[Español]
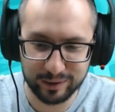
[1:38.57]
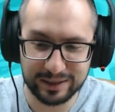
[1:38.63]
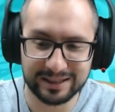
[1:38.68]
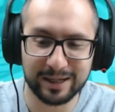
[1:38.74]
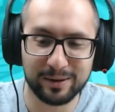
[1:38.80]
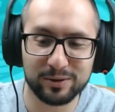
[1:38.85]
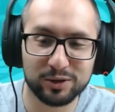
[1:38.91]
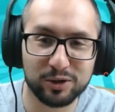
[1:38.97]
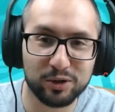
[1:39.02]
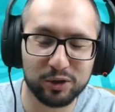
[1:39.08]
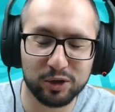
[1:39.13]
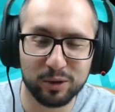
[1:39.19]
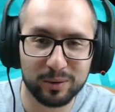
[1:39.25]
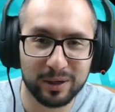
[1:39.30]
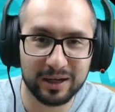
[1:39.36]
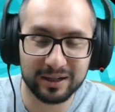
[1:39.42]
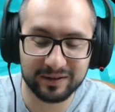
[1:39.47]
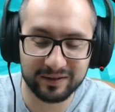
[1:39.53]
Estamos con doble
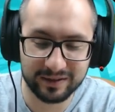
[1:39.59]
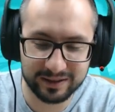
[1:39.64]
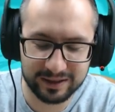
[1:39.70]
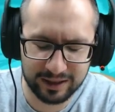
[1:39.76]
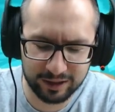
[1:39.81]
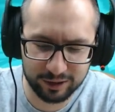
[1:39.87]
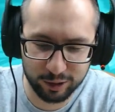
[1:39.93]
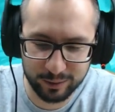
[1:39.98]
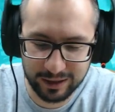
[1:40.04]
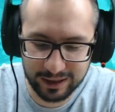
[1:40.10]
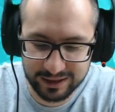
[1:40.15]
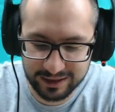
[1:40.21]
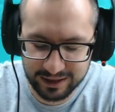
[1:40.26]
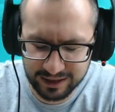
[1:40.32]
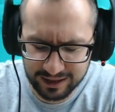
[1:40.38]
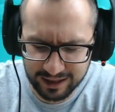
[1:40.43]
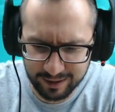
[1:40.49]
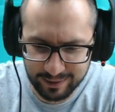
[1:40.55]
decir, doble
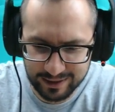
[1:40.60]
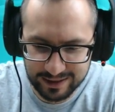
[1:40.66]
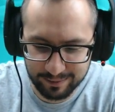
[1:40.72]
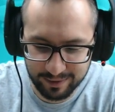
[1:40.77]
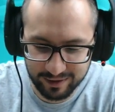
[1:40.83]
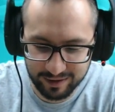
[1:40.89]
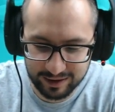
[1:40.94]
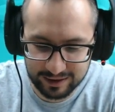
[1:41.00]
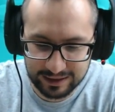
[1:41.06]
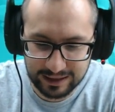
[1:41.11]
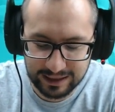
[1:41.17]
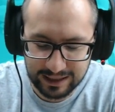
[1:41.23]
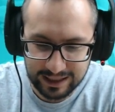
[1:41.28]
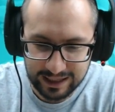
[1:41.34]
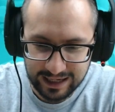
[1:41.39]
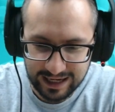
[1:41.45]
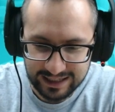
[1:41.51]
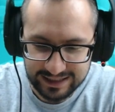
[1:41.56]
decir nada más empezar,
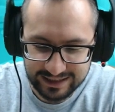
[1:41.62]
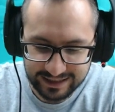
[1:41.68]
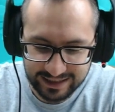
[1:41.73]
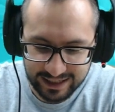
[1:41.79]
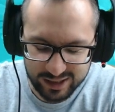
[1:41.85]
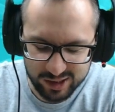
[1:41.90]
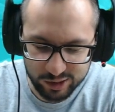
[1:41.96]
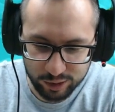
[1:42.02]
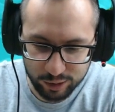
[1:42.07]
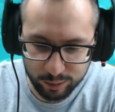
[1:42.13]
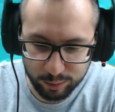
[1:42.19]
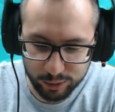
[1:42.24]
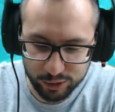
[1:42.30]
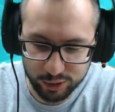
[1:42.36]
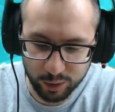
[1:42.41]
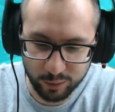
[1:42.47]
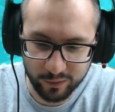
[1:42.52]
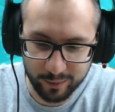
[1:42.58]
así que esto
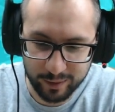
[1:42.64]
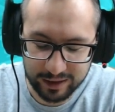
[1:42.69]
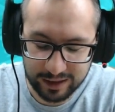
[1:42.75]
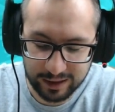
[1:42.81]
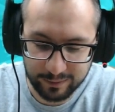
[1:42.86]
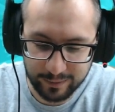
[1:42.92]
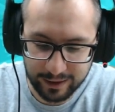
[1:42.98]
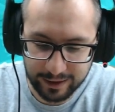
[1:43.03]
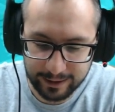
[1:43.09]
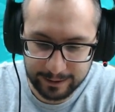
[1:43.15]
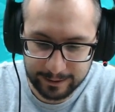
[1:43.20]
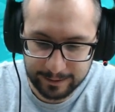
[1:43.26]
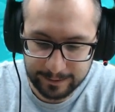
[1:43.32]
pues obviamente va